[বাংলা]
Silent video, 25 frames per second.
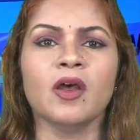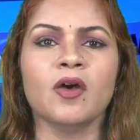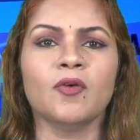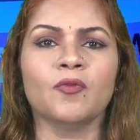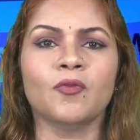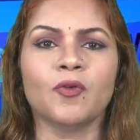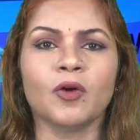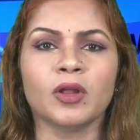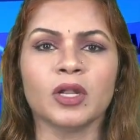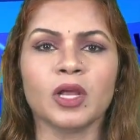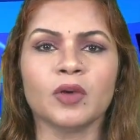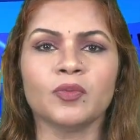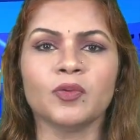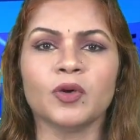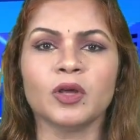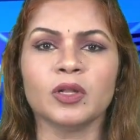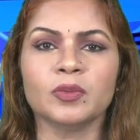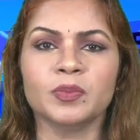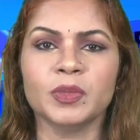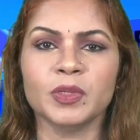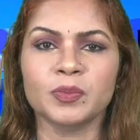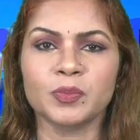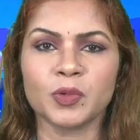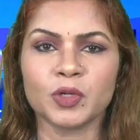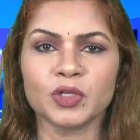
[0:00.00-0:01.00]
ফলাফল
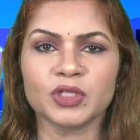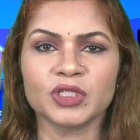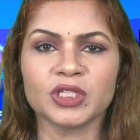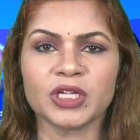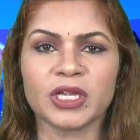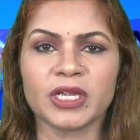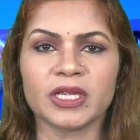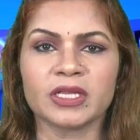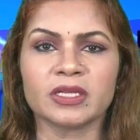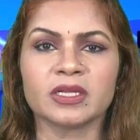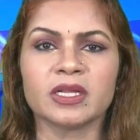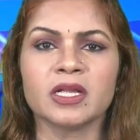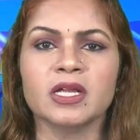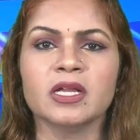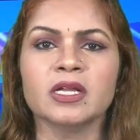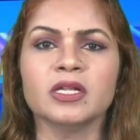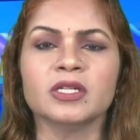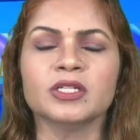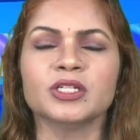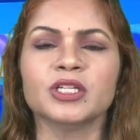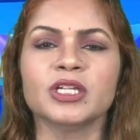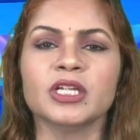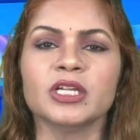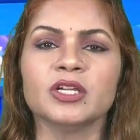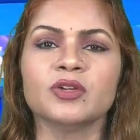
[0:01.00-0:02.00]
বিপর্যয়ের
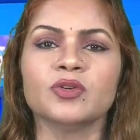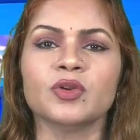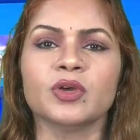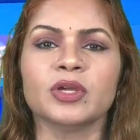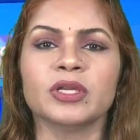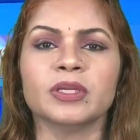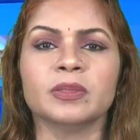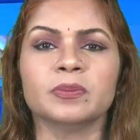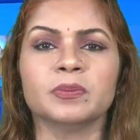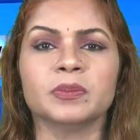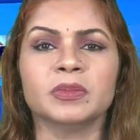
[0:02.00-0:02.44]
শীঘ্রই